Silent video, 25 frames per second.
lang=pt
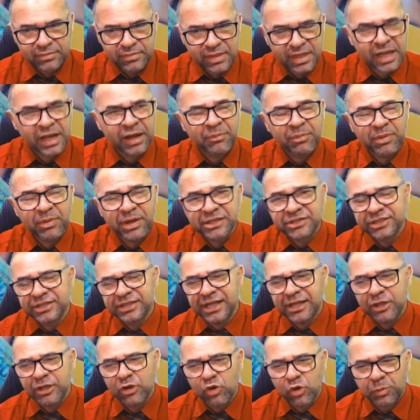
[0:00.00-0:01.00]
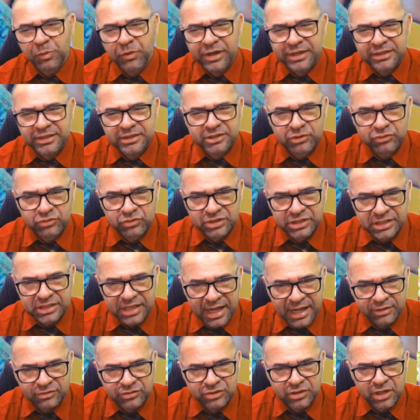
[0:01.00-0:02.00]
a partir da incorporação dos
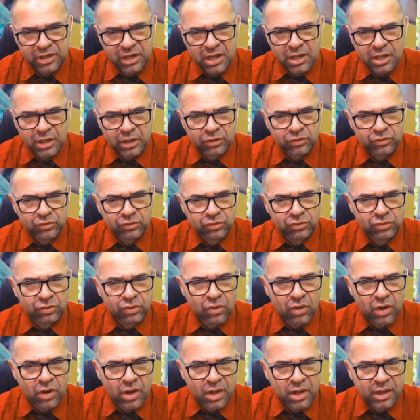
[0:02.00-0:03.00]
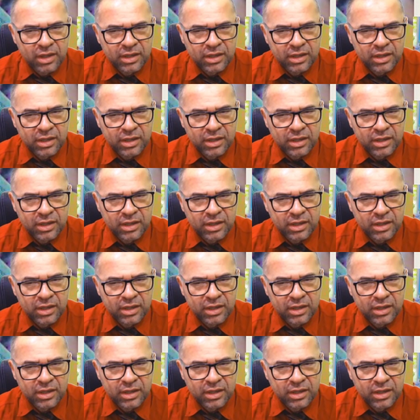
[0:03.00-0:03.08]
dados do,